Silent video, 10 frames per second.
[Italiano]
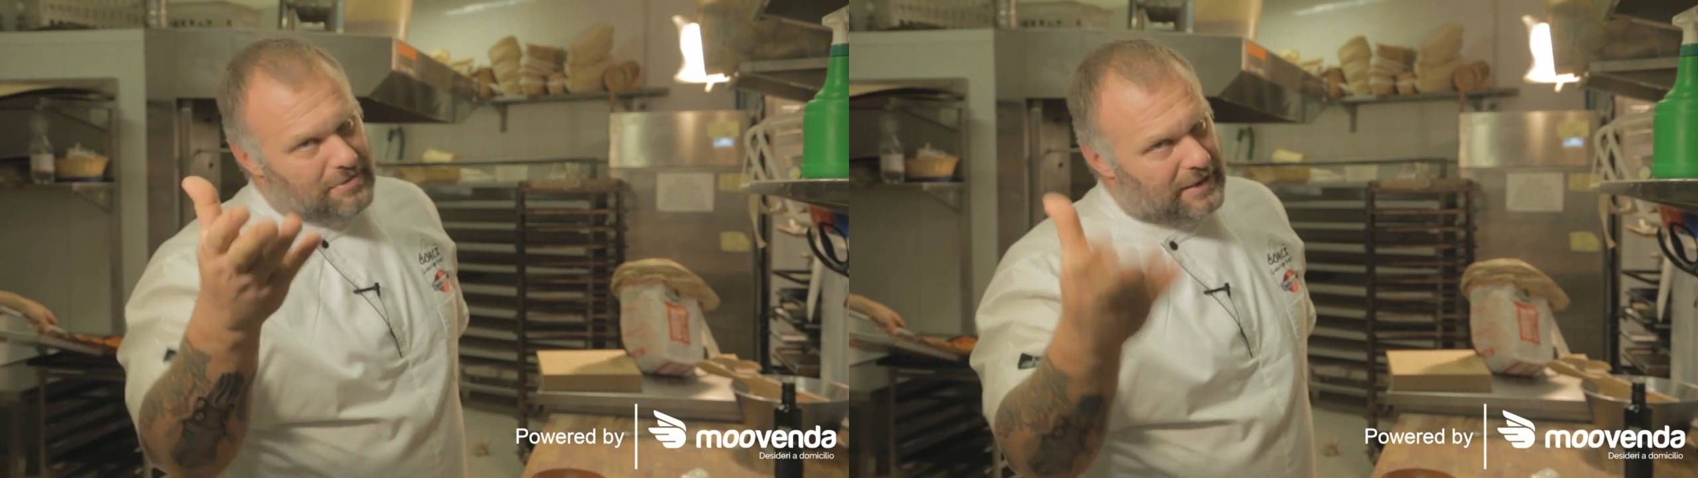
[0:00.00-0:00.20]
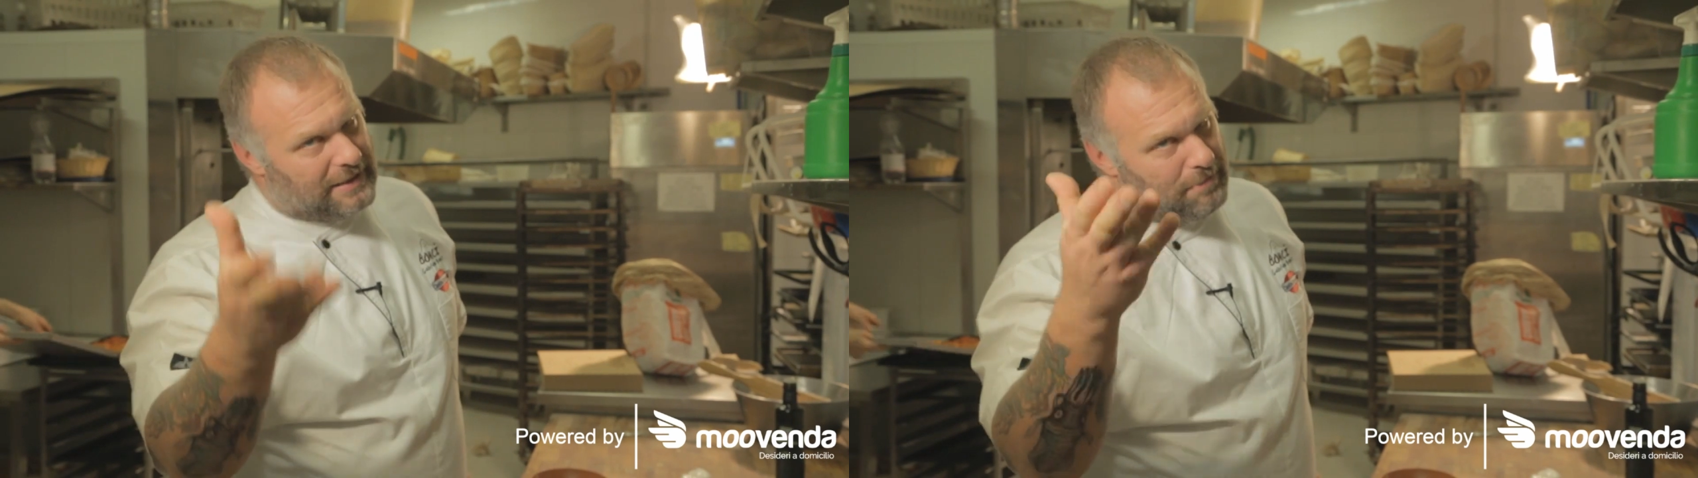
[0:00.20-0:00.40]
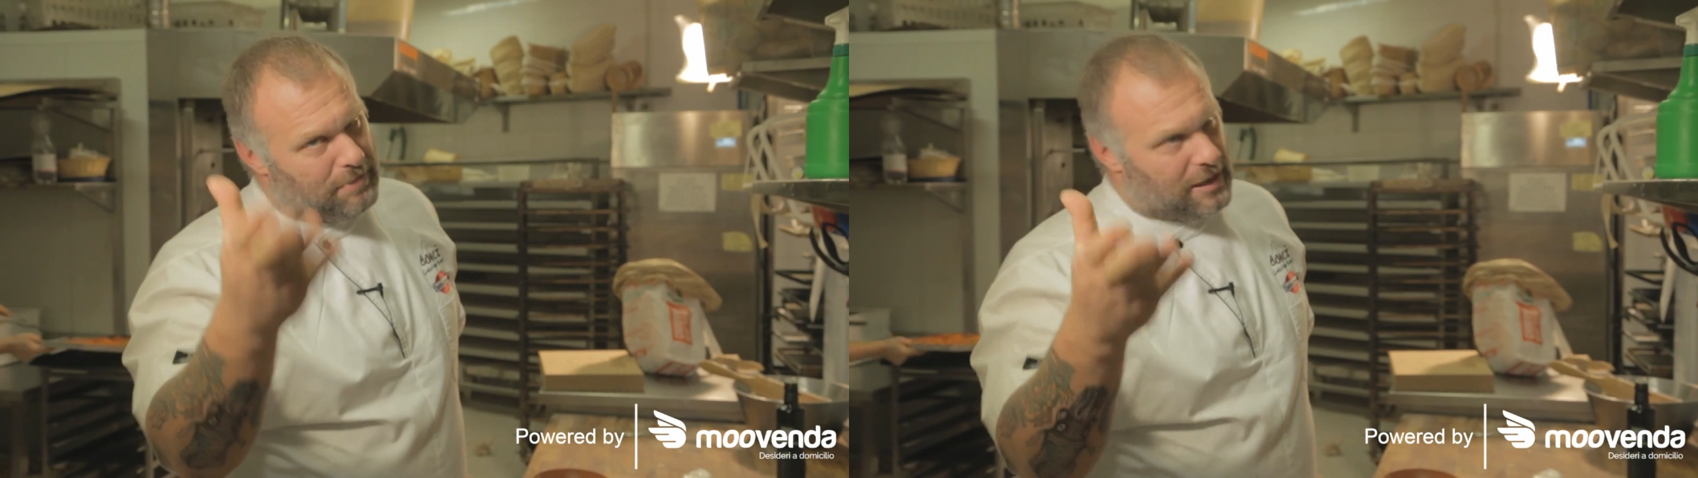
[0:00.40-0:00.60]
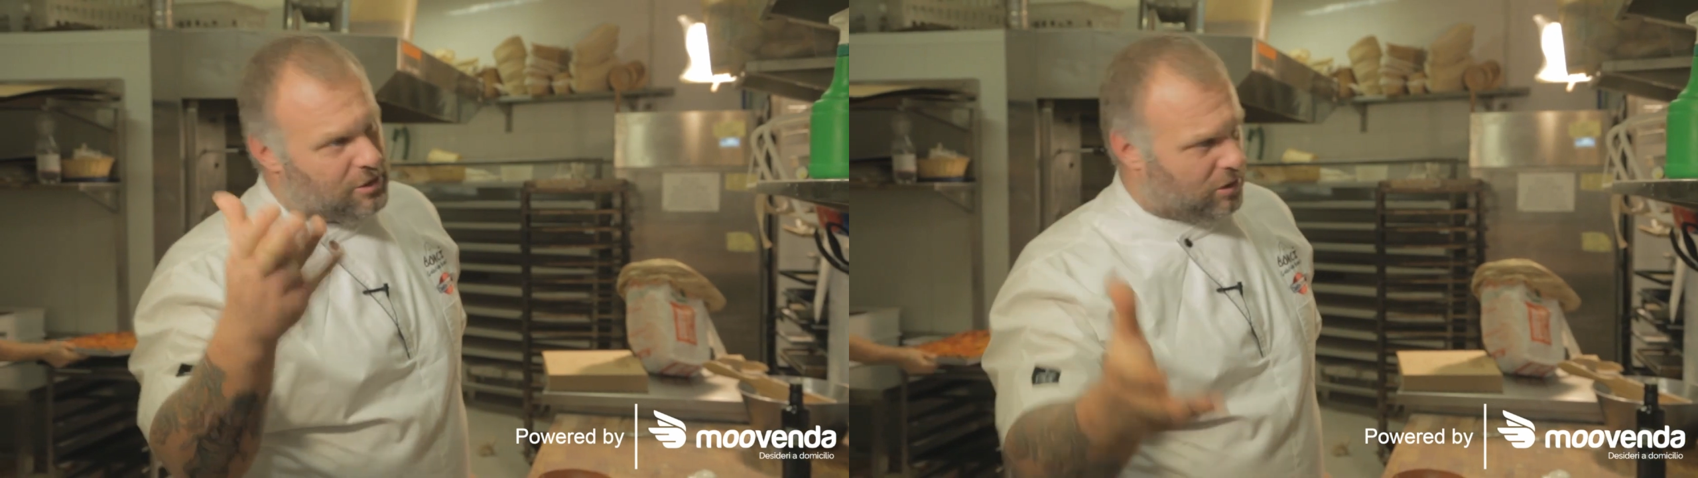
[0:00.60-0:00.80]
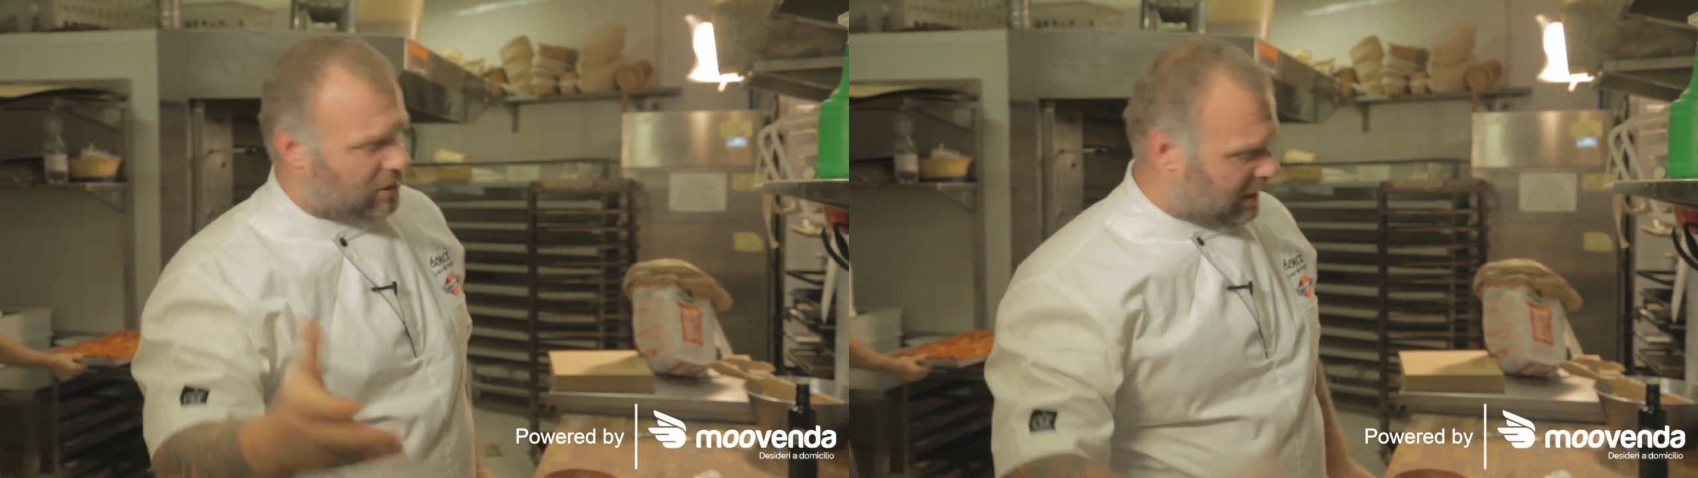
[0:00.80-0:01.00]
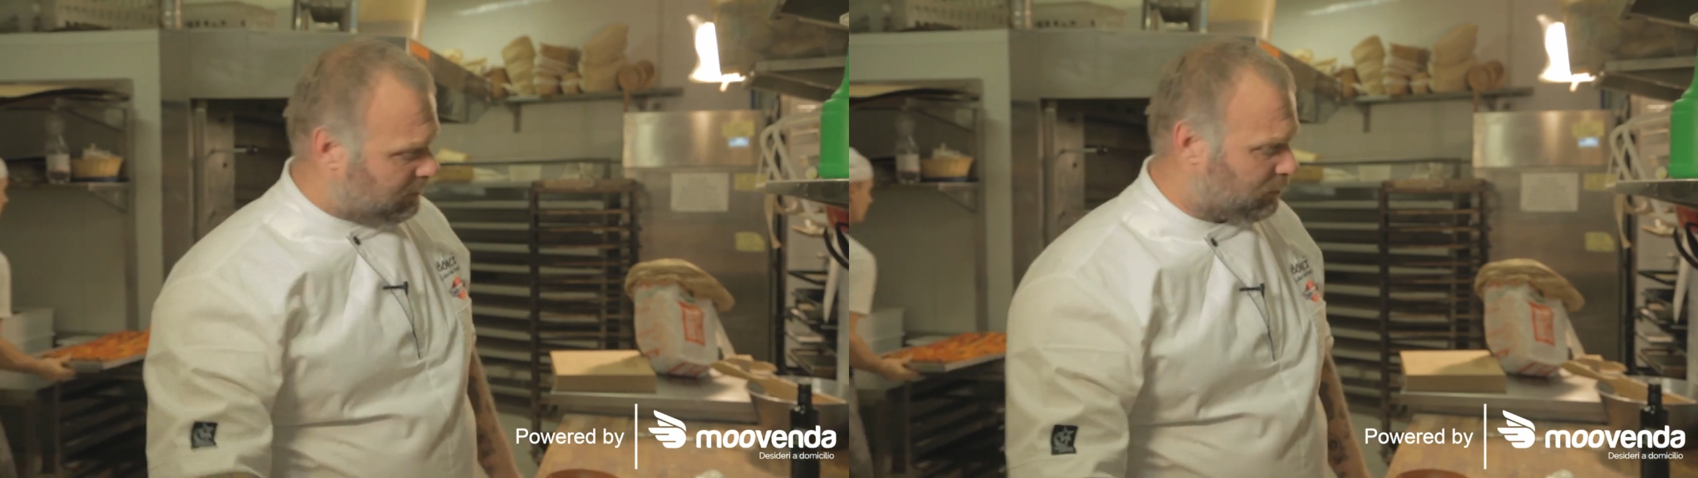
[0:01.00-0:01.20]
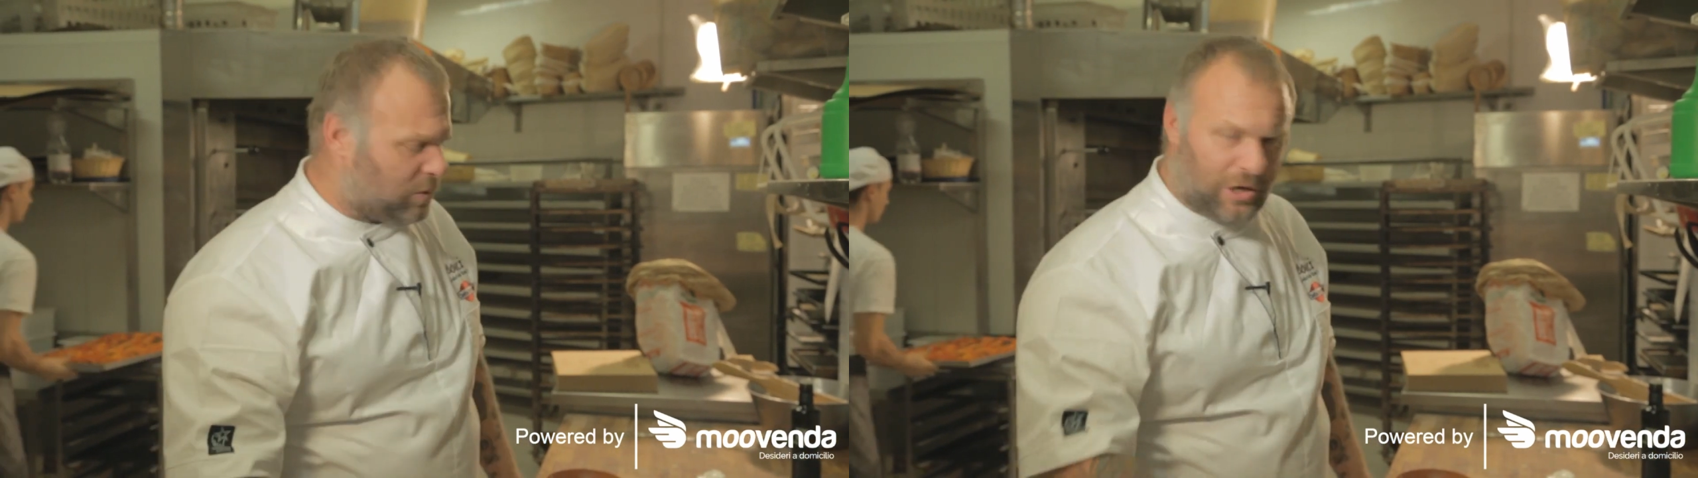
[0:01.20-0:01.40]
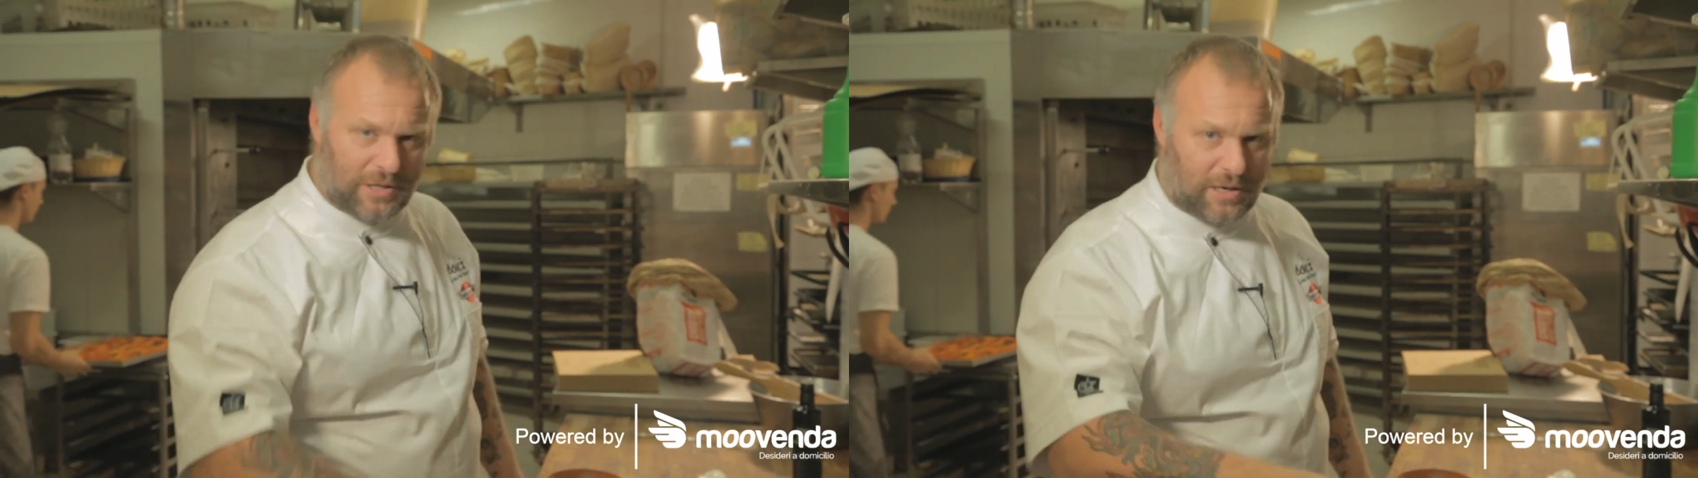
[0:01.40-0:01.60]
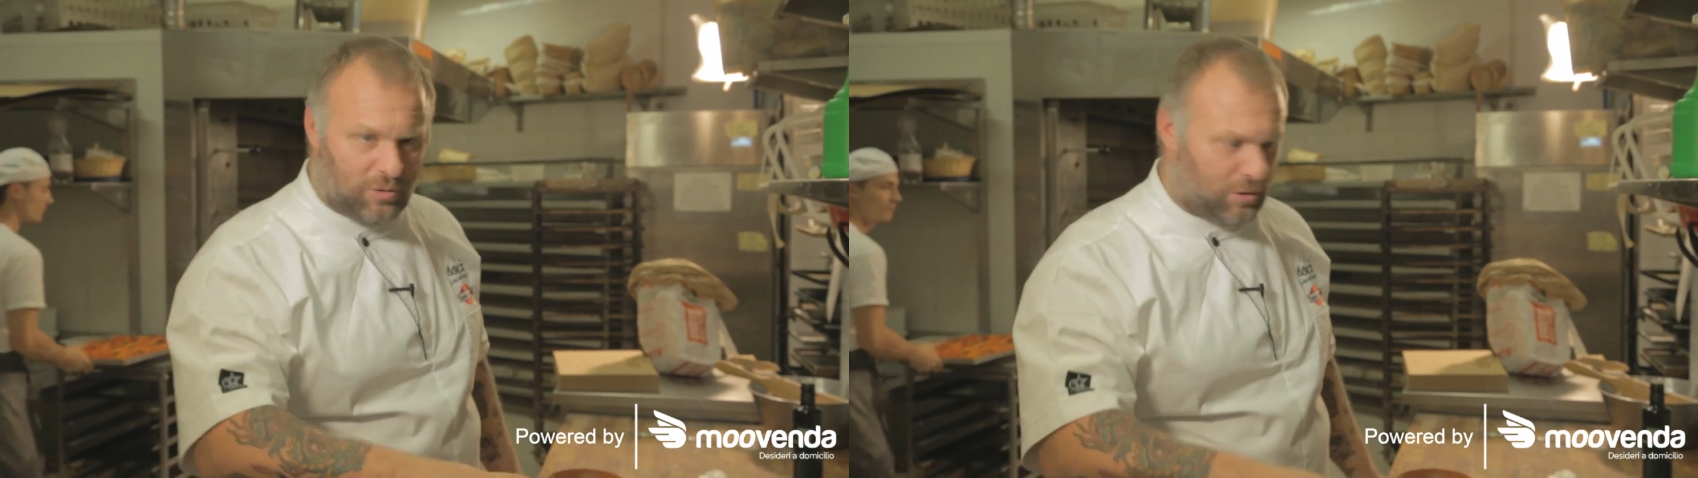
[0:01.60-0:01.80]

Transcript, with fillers: questa braciola, una cosa